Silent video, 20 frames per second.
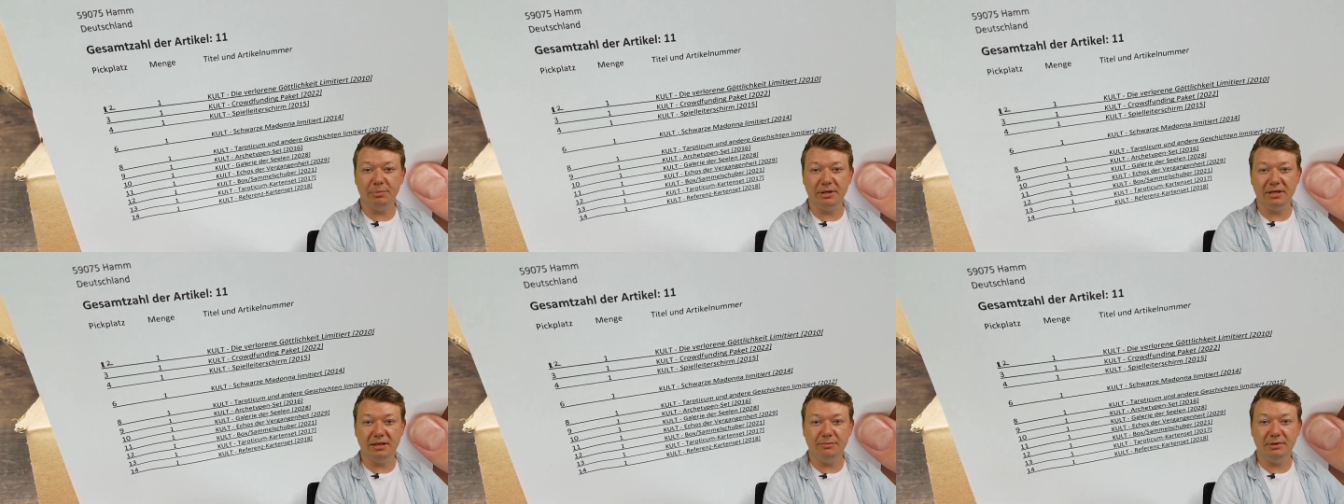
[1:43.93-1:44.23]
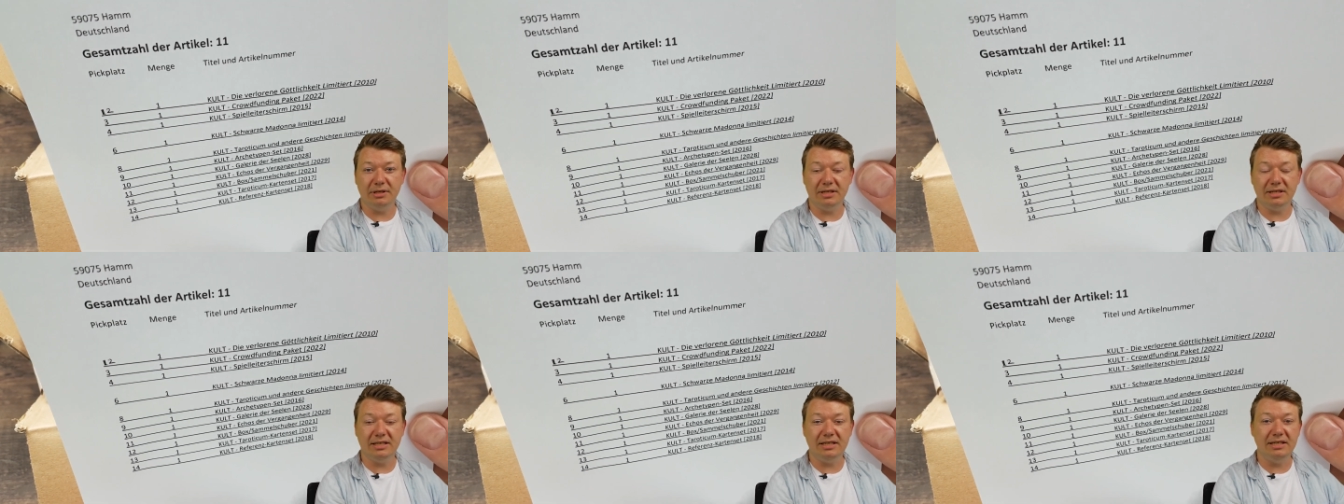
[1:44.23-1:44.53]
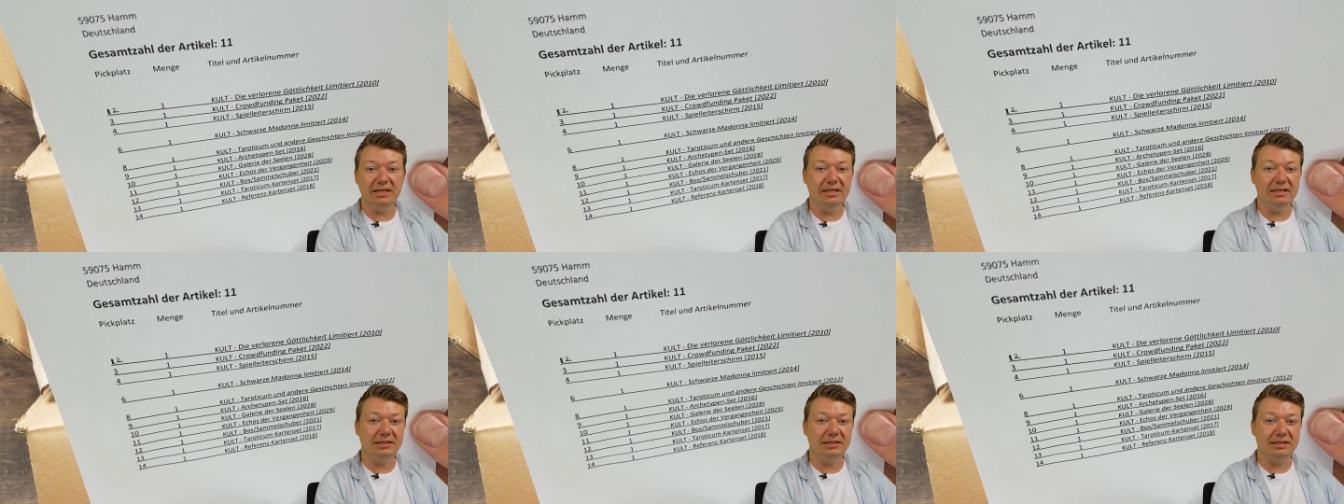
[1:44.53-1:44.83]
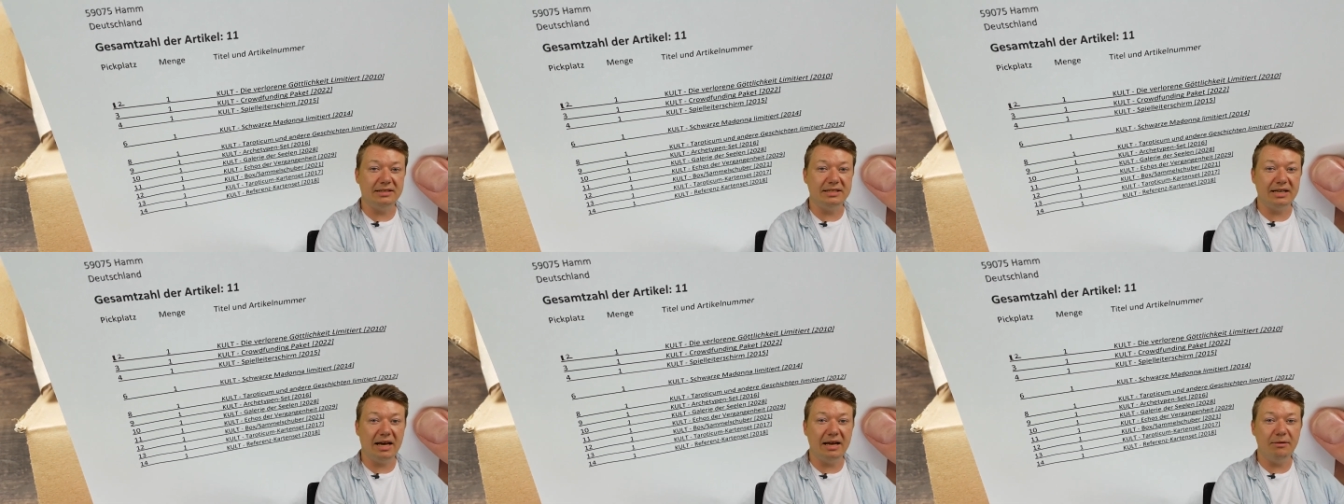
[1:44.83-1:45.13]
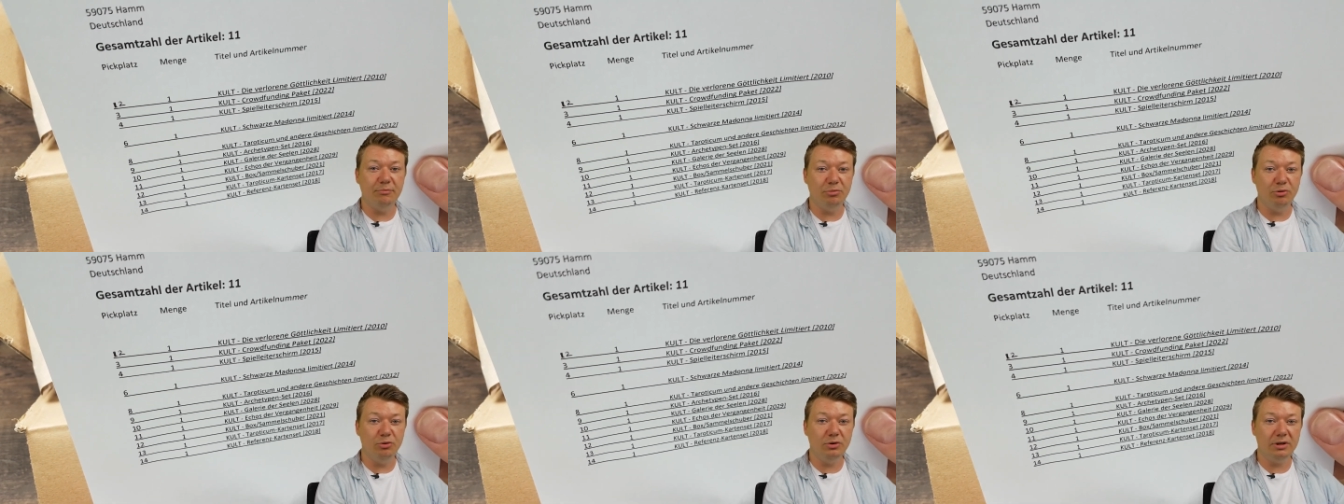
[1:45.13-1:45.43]
in dem ich die äh, drei
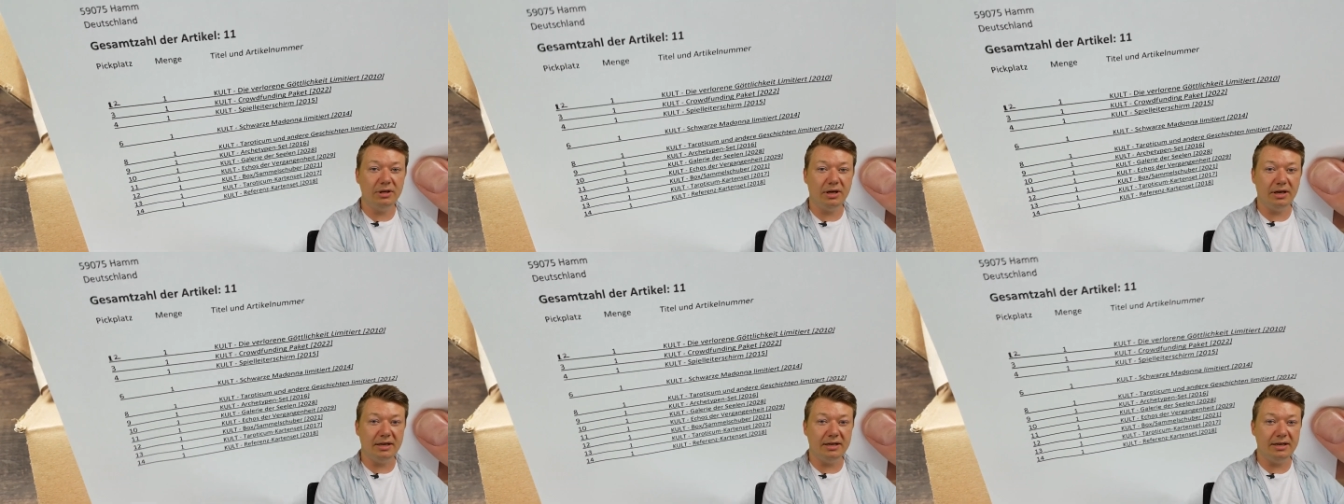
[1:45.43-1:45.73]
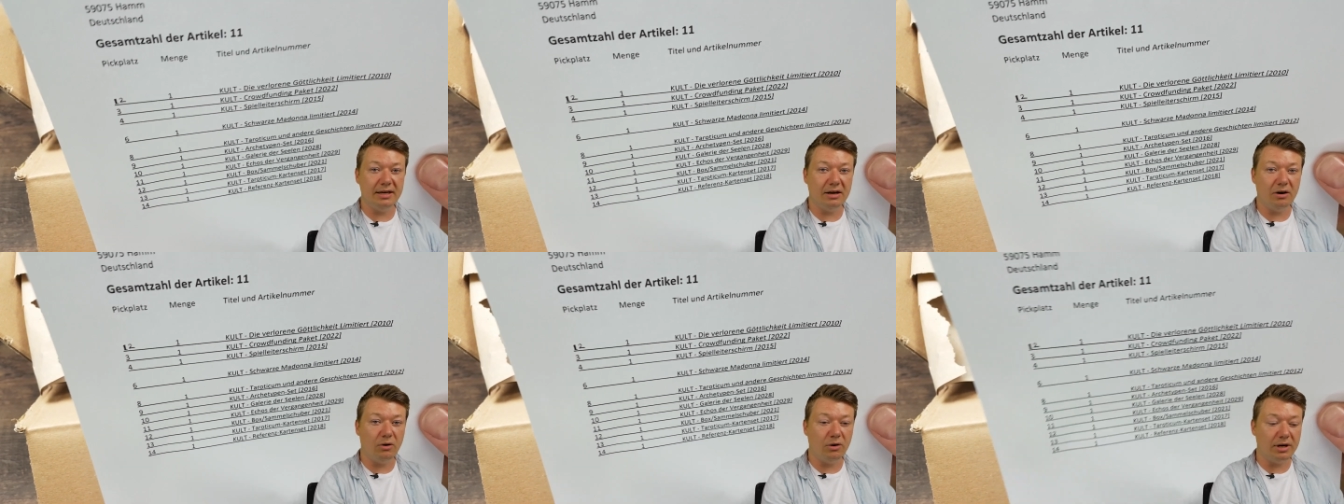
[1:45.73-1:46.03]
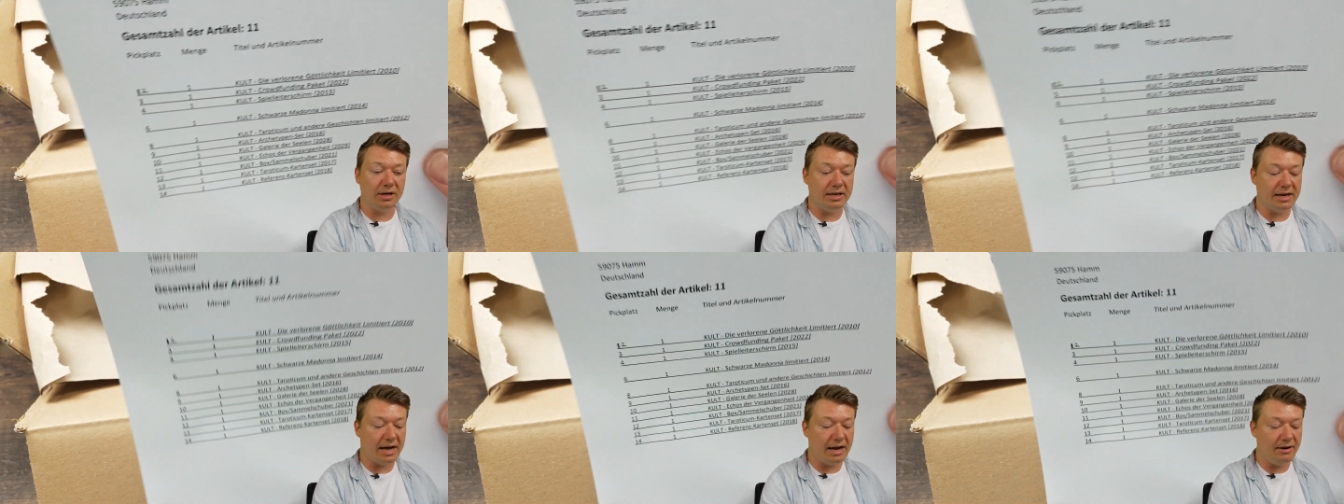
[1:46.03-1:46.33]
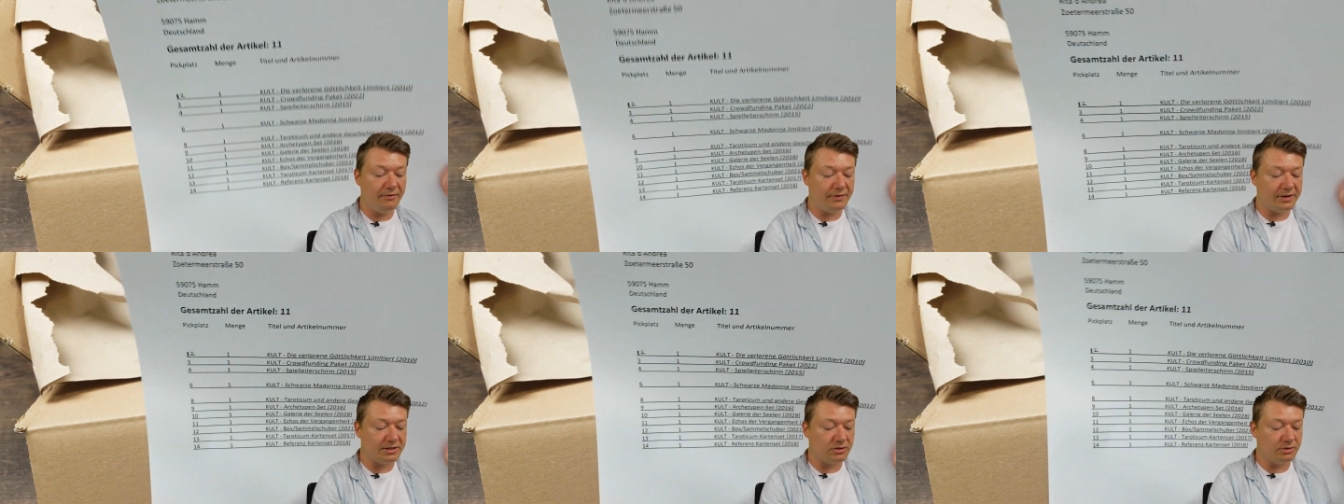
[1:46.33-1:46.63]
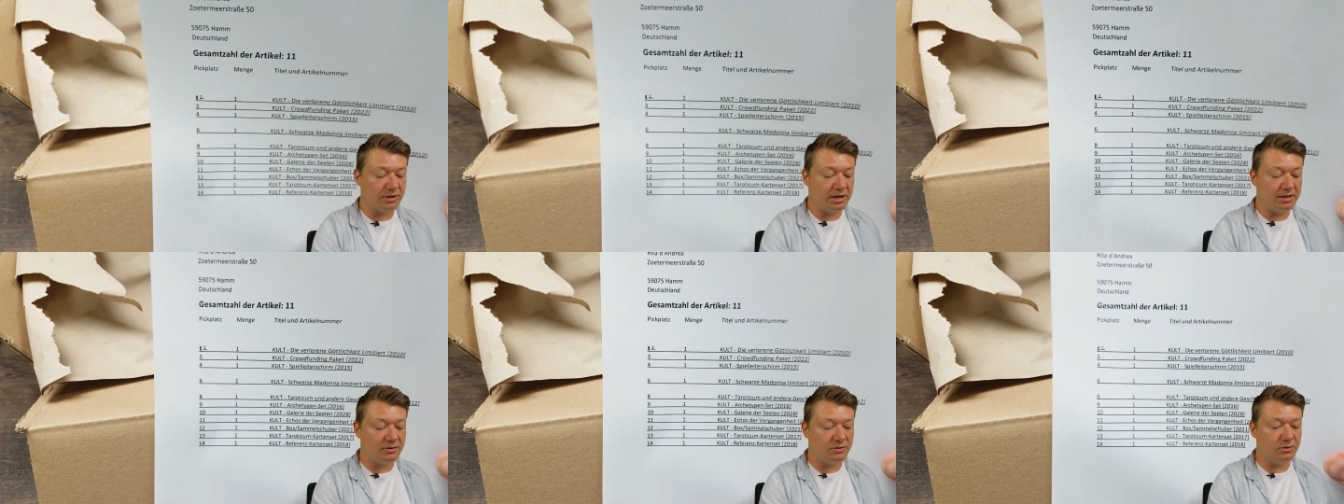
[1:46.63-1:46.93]
Bücher in der
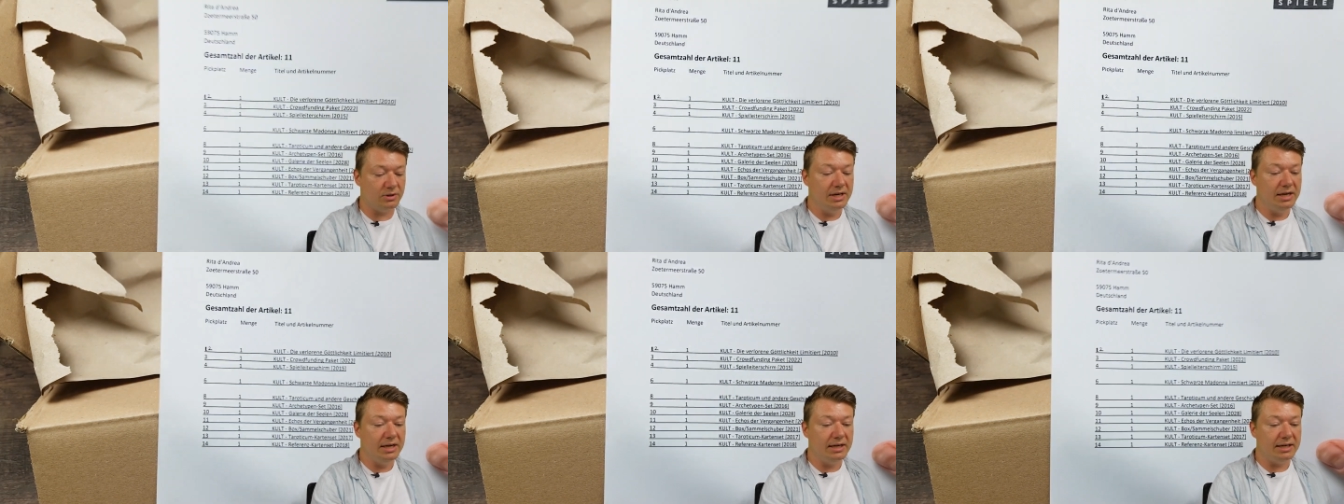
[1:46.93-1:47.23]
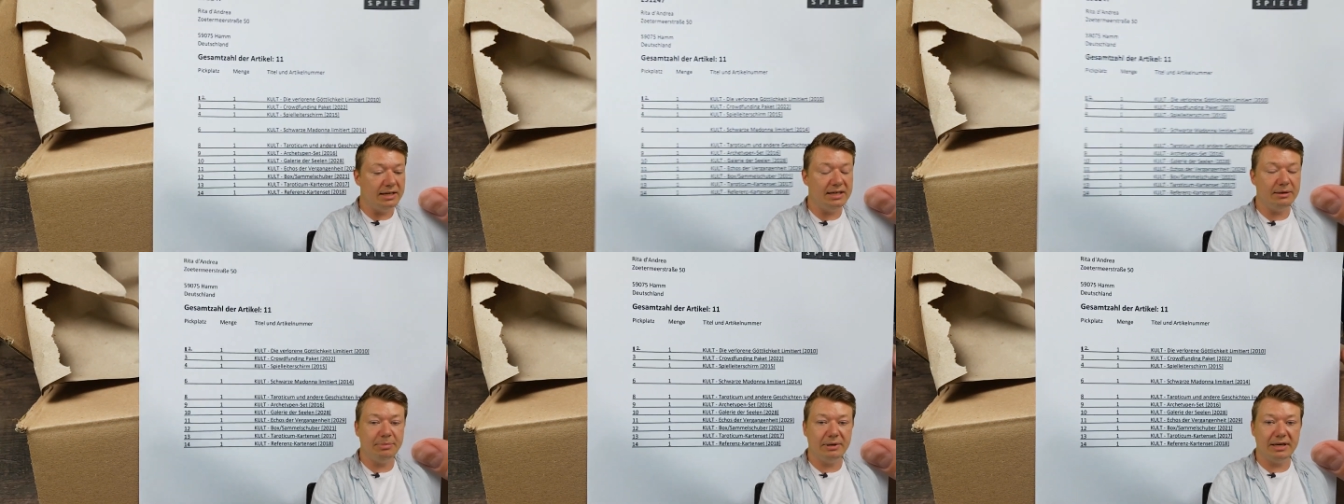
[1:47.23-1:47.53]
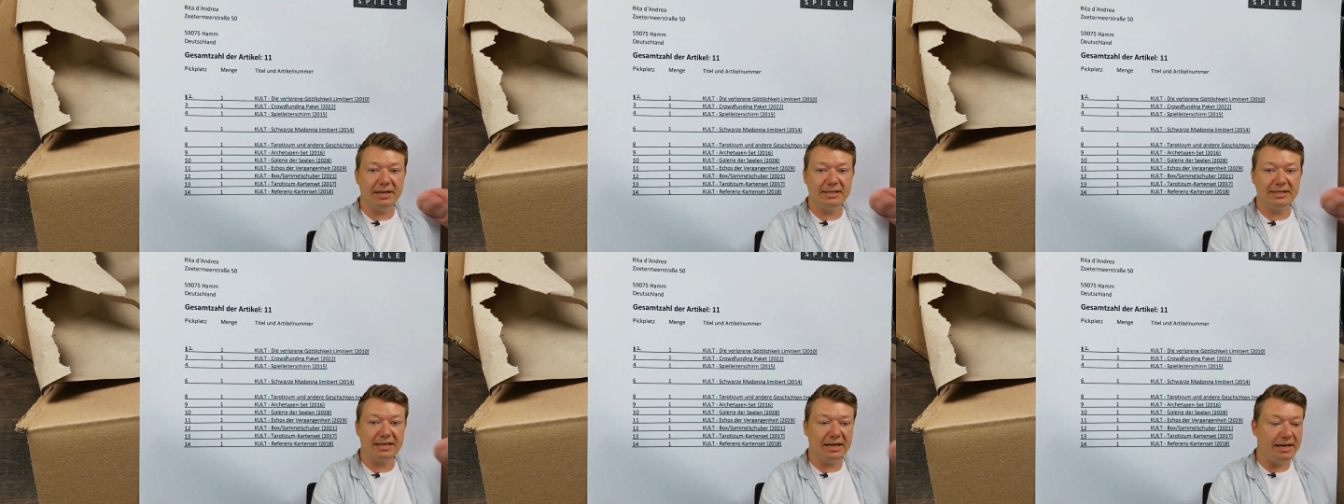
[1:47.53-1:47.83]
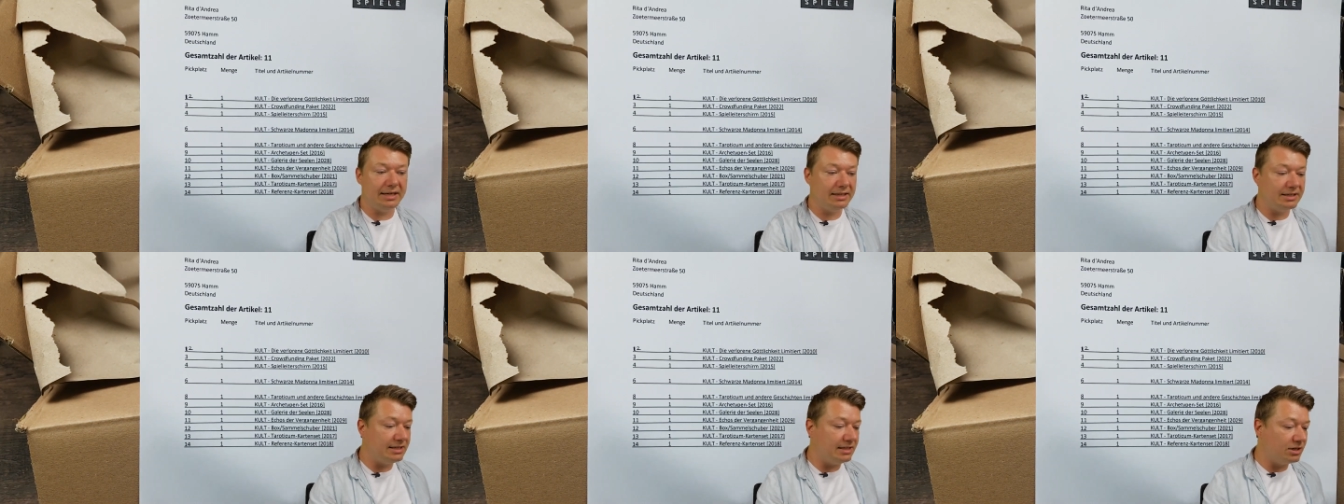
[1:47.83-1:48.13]
Originalfassung, also ich habe ja jetzt gleich die